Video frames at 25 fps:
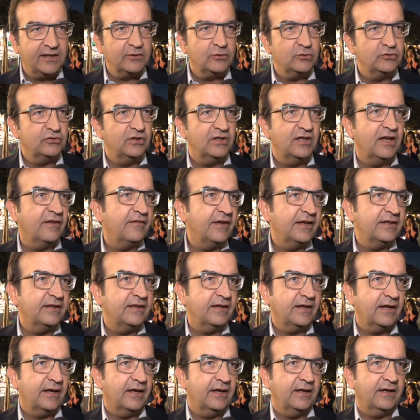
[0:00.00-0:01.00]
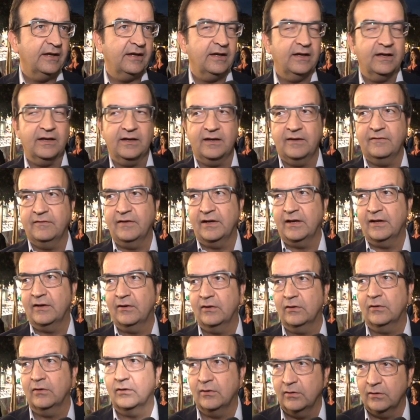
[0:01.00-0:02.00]
tutti gli eventi che, che
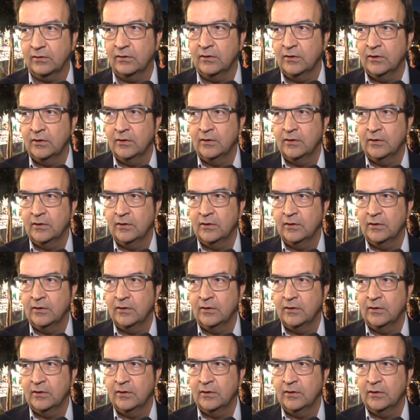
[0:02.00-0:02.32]
vengono